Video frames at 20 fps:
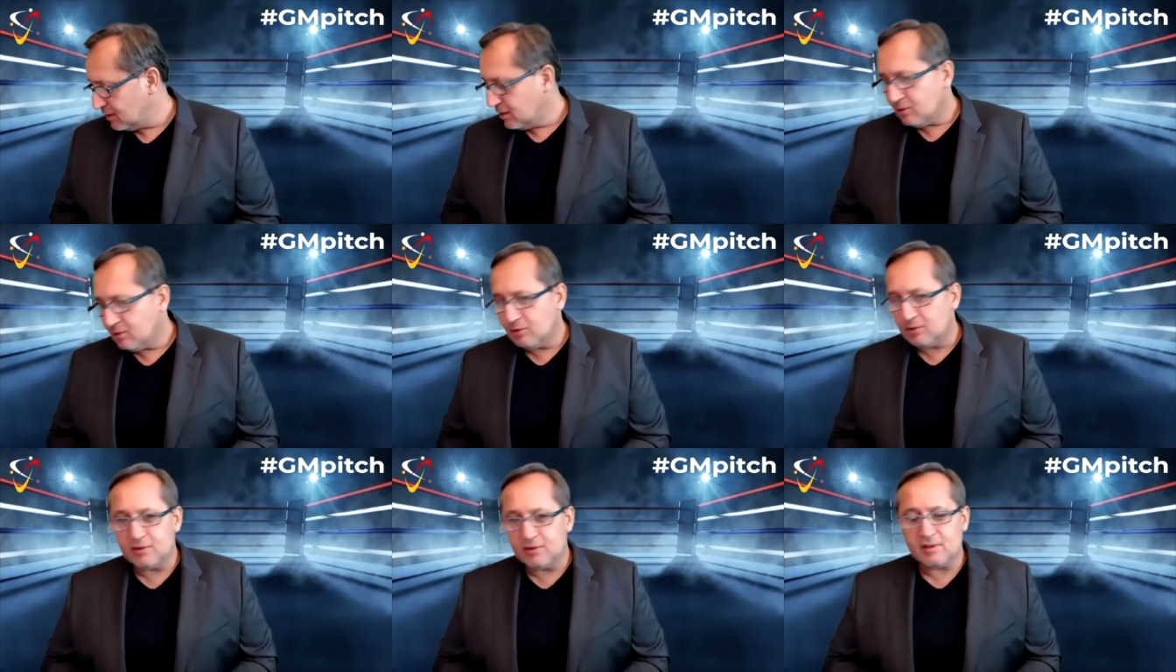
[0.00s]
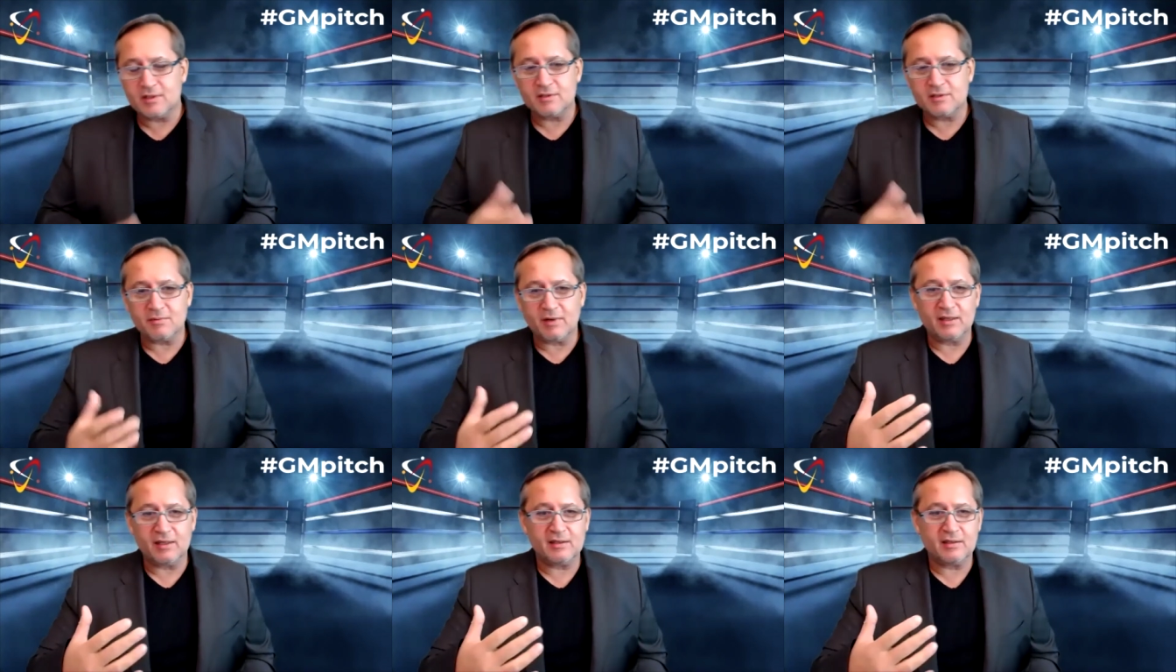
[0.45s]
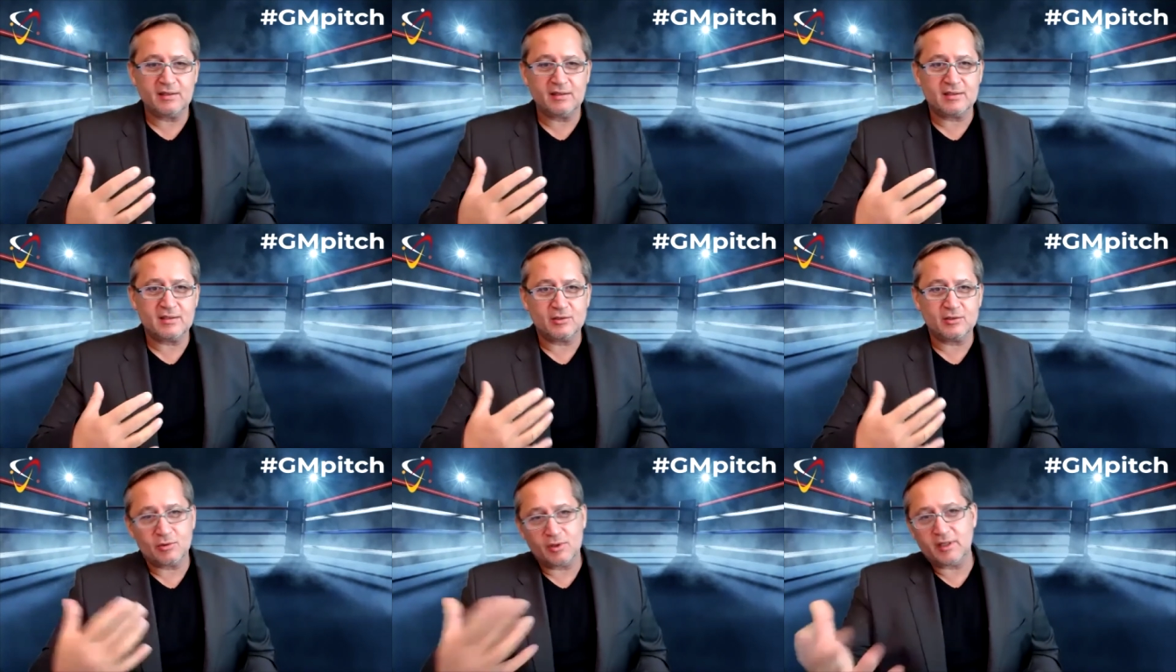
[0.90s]
Und das zweite ist
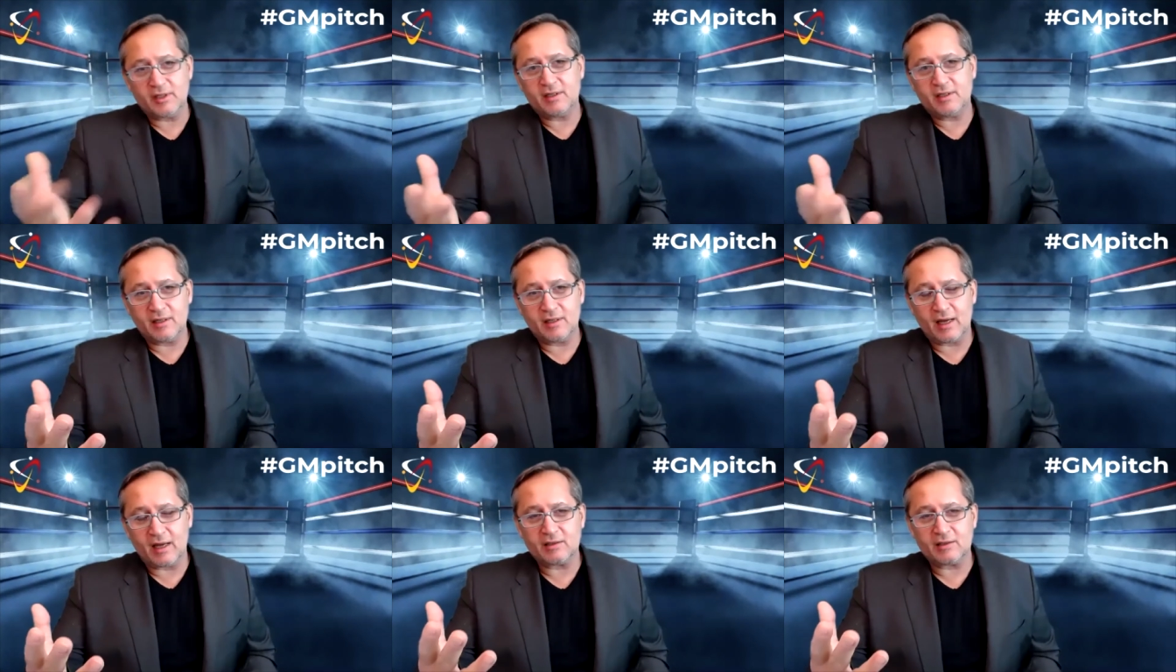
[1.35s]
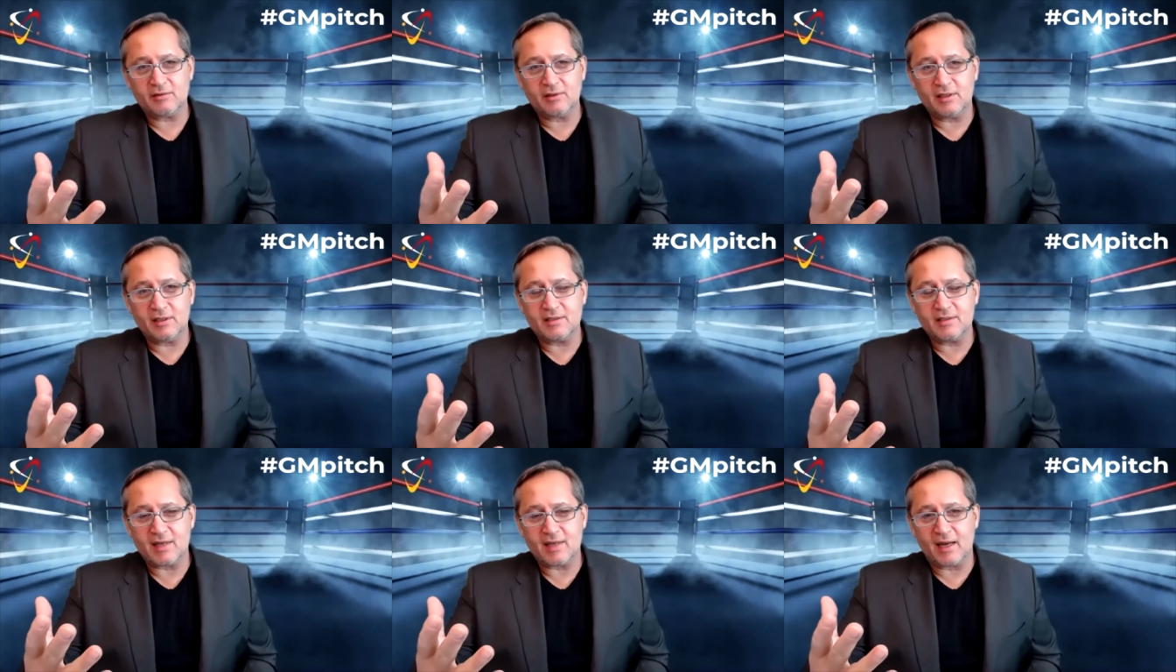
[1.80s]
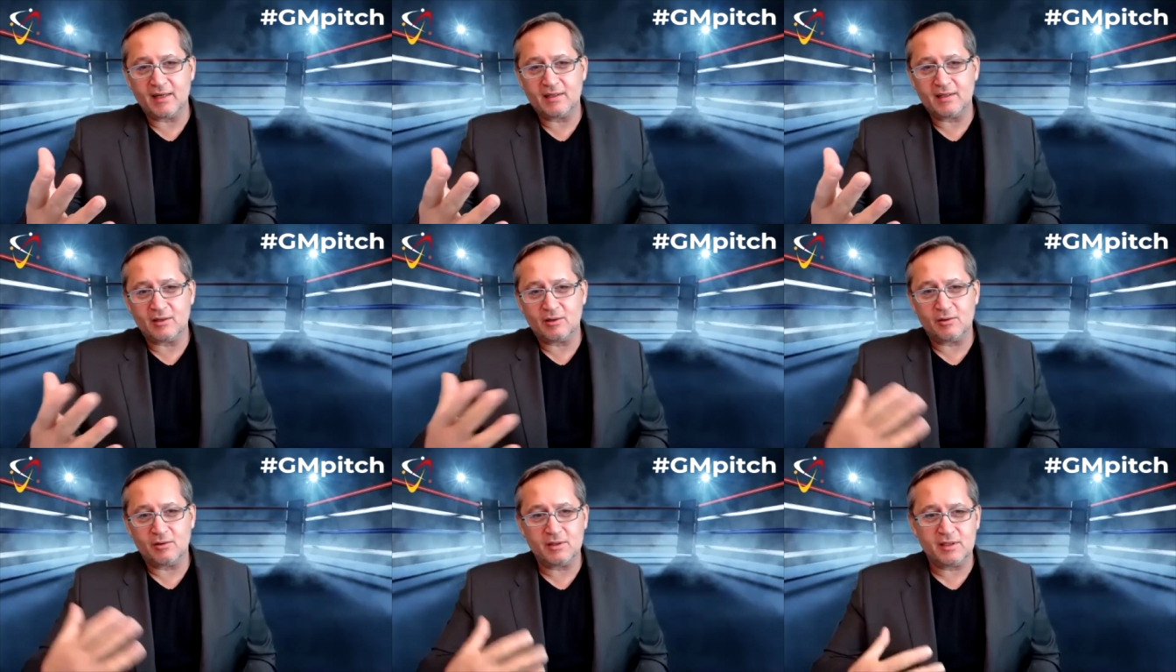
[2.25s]
natürlich in der aktuellen Zeit
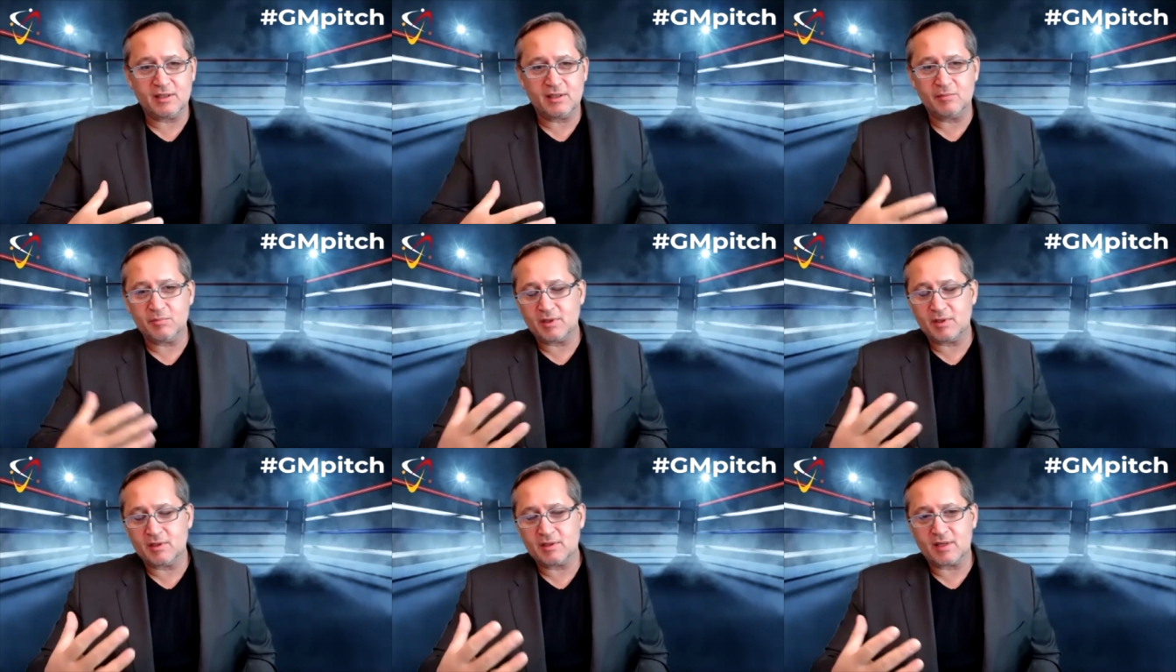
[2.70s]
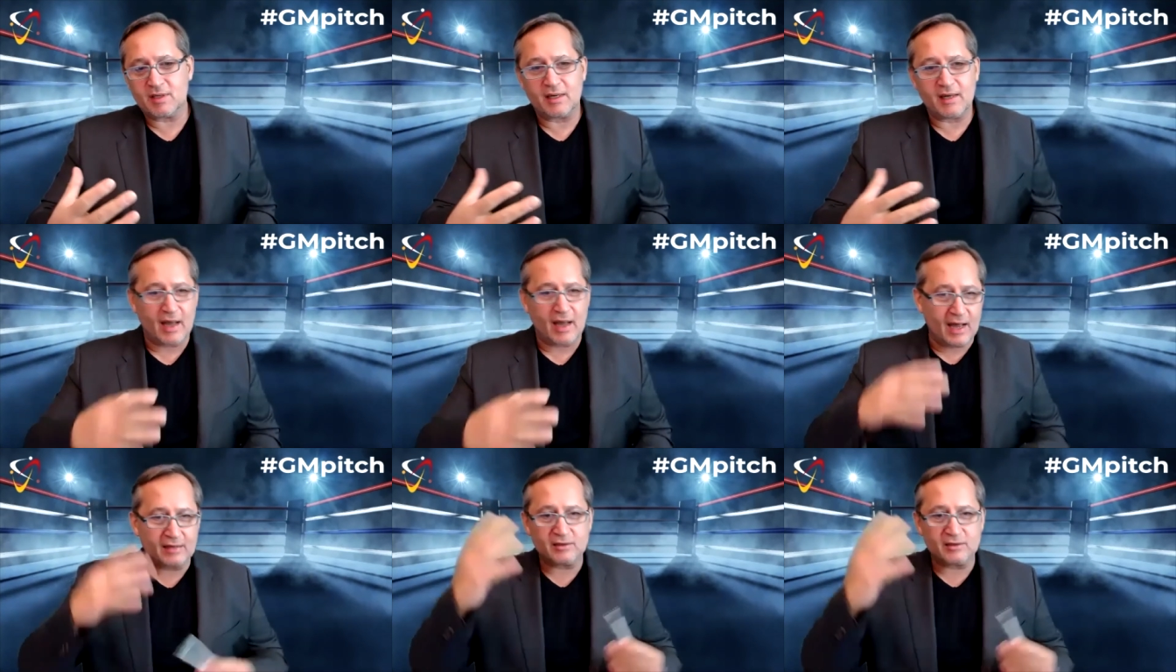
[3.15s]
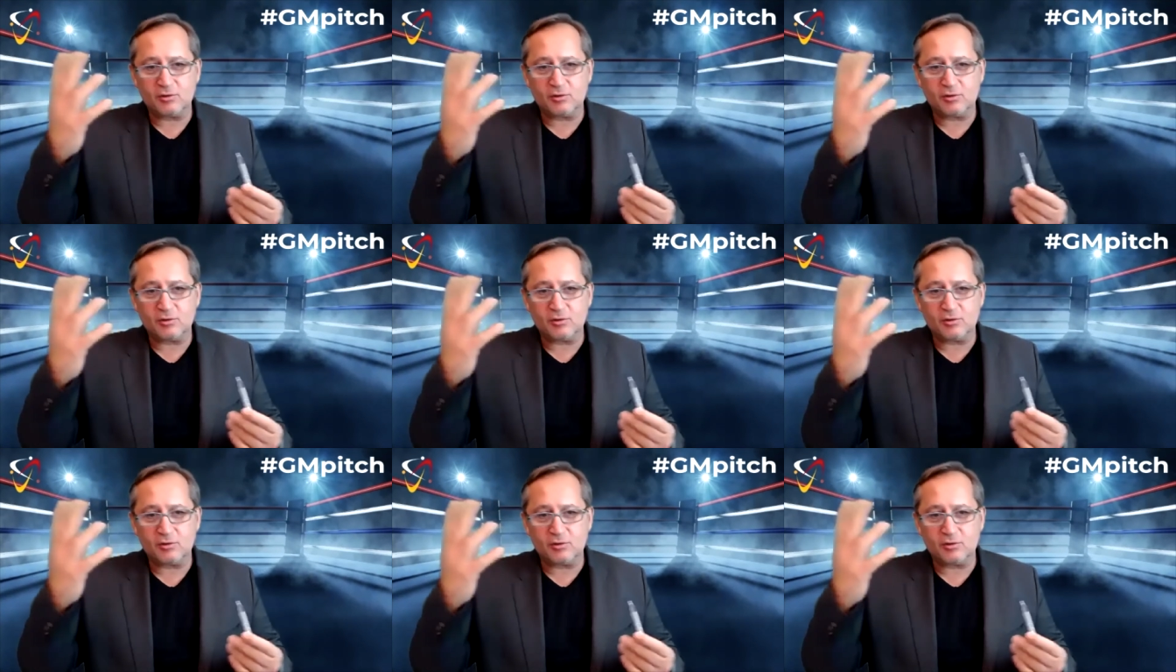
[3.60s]
auch, gibt es eine Art